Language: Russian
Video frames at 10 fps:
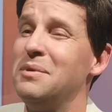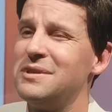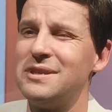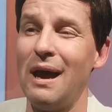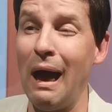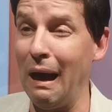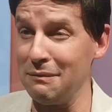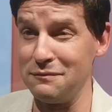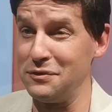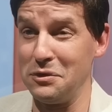
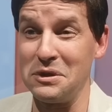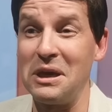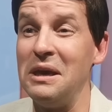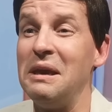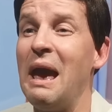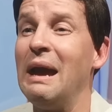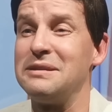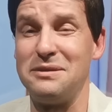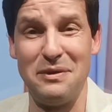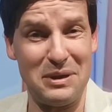небесам, все-таки
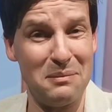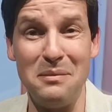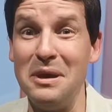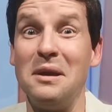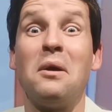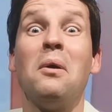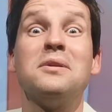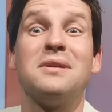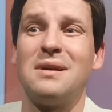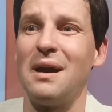есть в этом мире
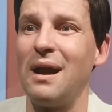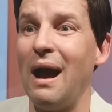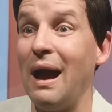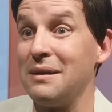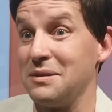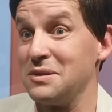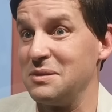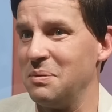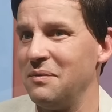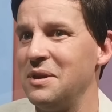хоть какая-то
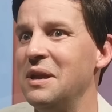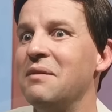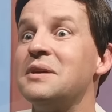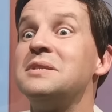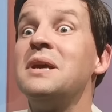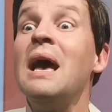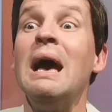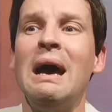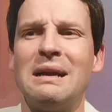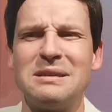справедливость.
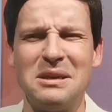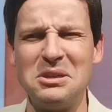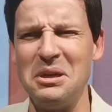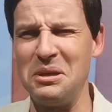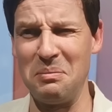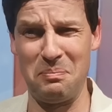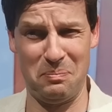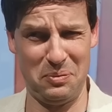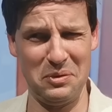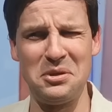Расскажите,
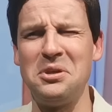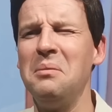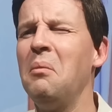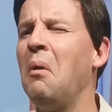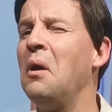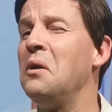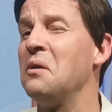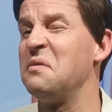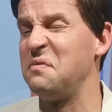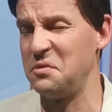почему
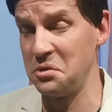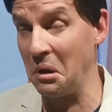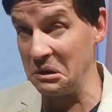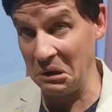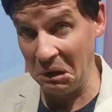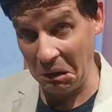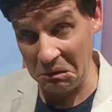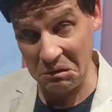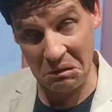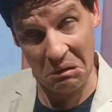ее все-таки